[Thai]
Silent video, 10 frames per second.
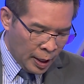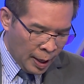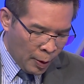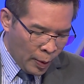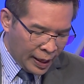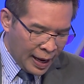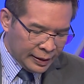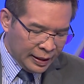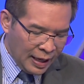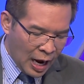บอกว่าการ
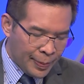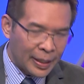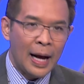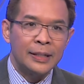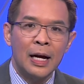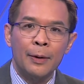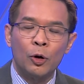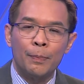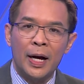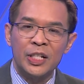ที่ไทยประกาศใช้กฎ
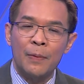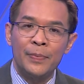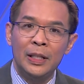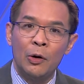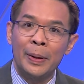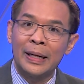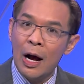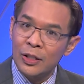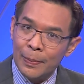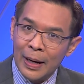หมายฉบับนี้ถือว่าเป็นก้าวสำ